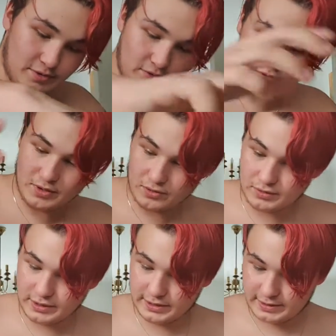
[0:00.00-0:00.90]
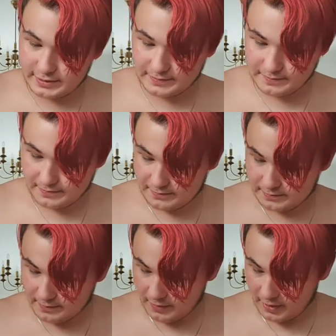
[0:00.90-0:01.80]
Numéro 10.
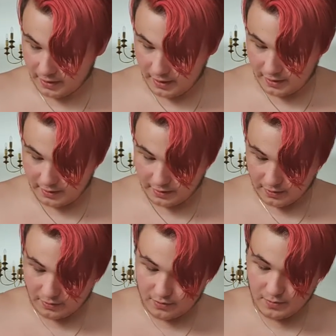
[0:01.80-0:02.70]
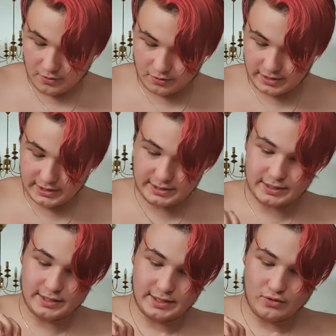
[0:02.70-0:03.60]
Numéro 10, c'est
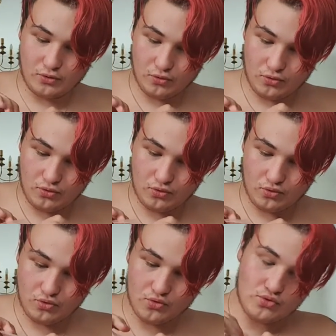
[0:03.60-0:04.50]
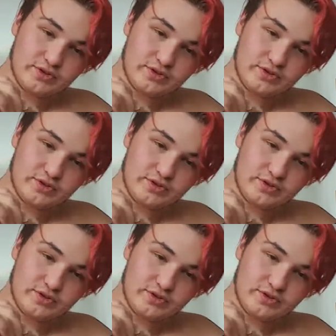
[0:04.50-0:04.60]
des gros